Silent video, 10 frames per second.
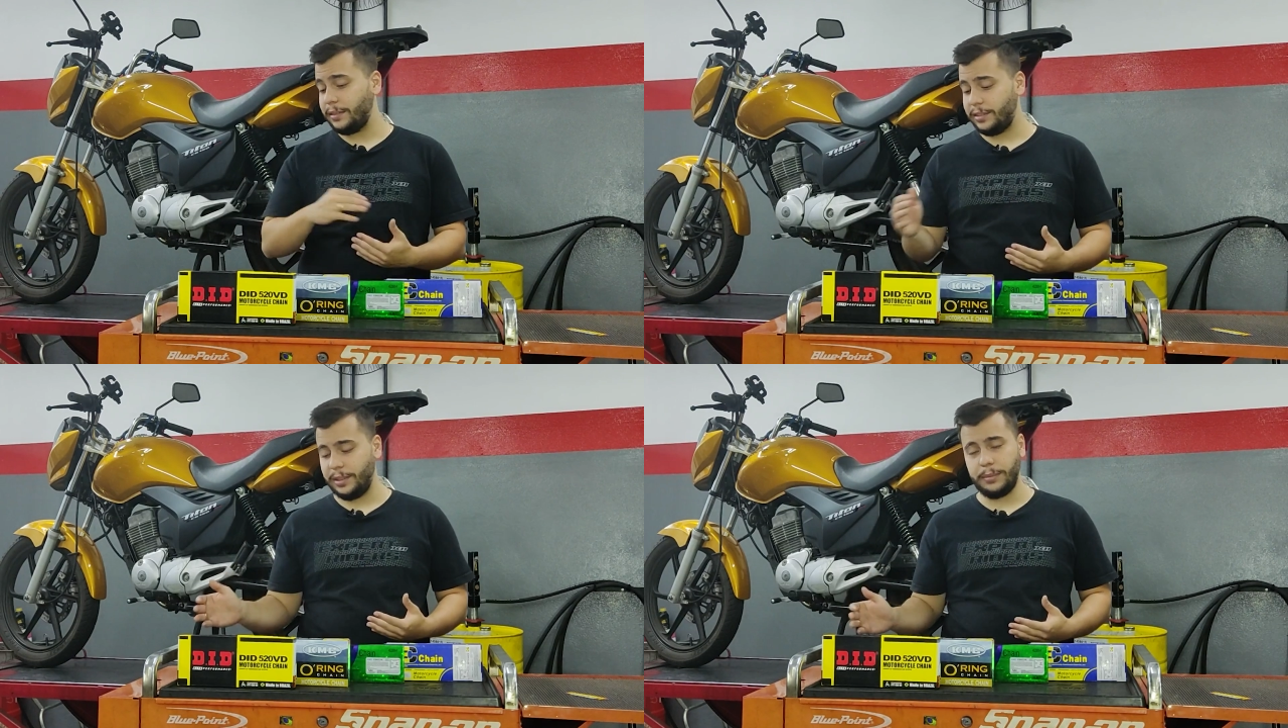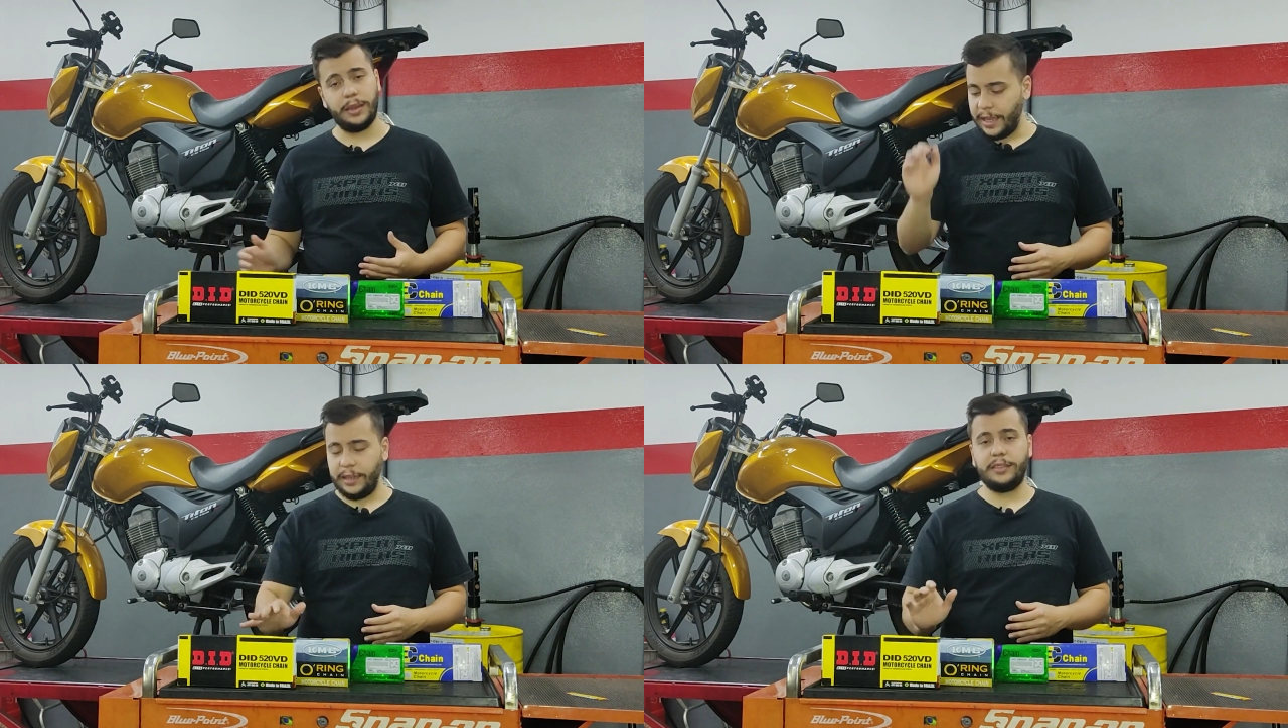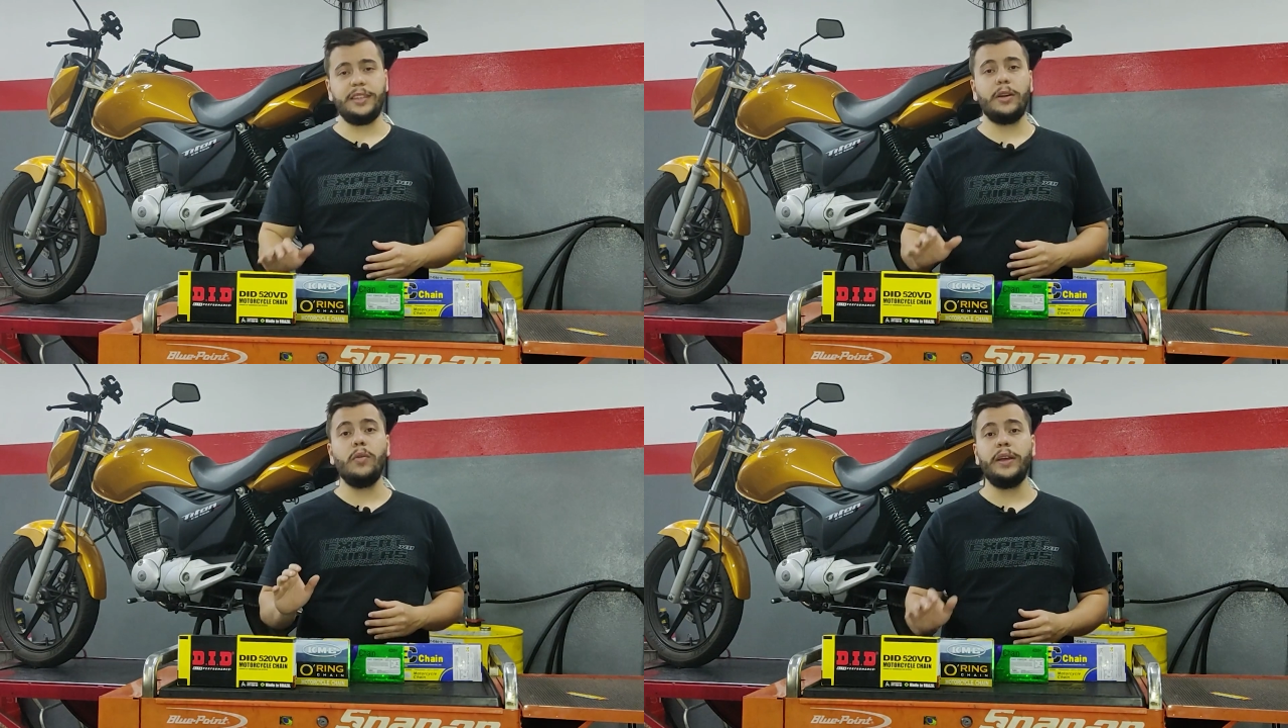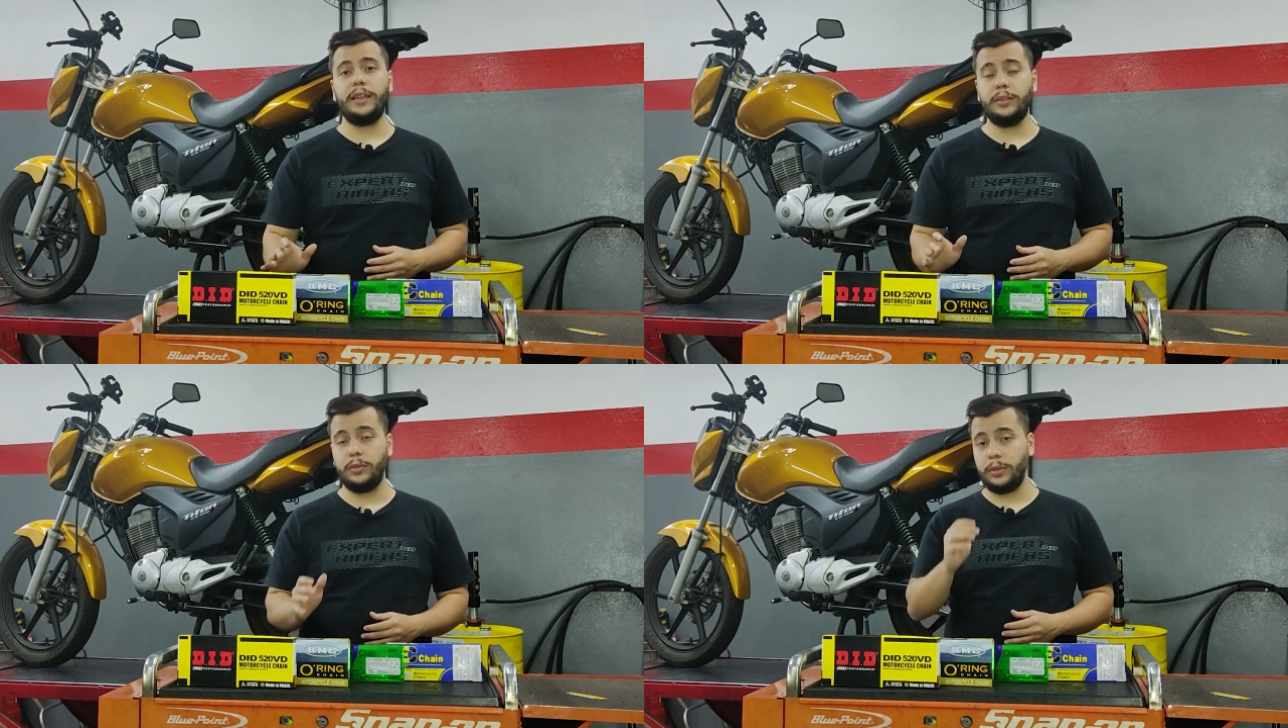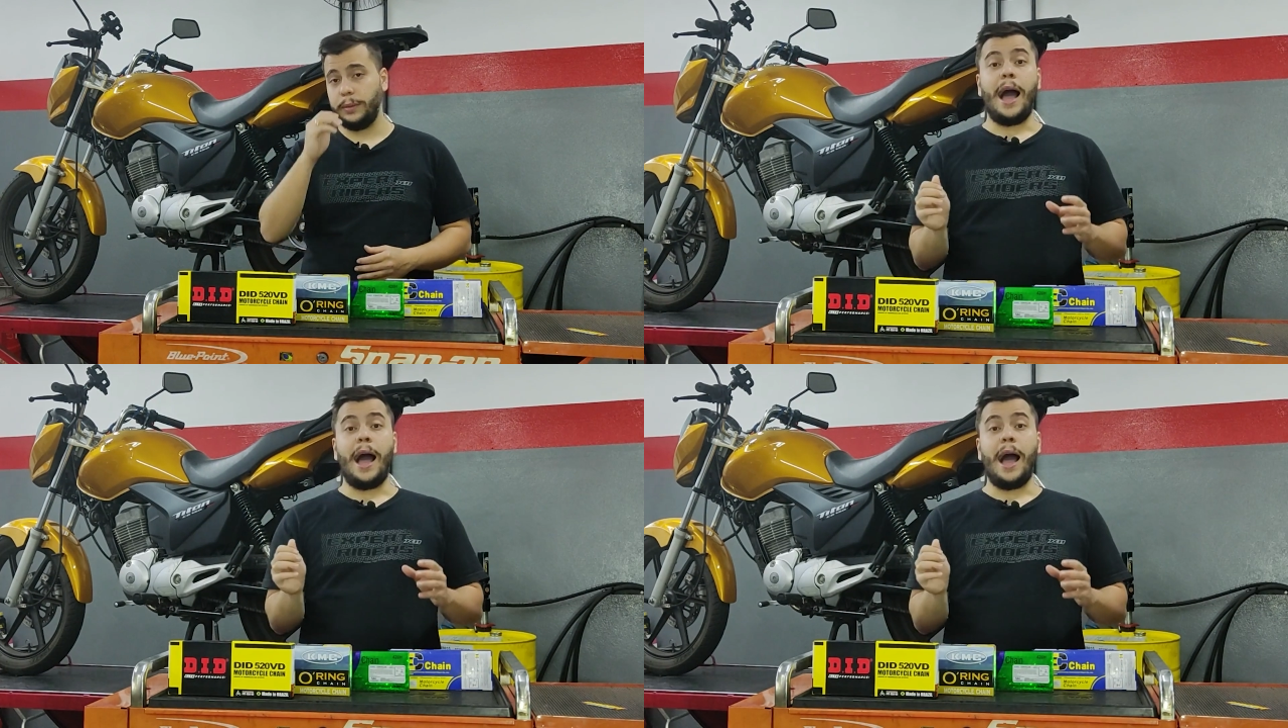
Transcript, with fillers: cima, tem que ser com retentor.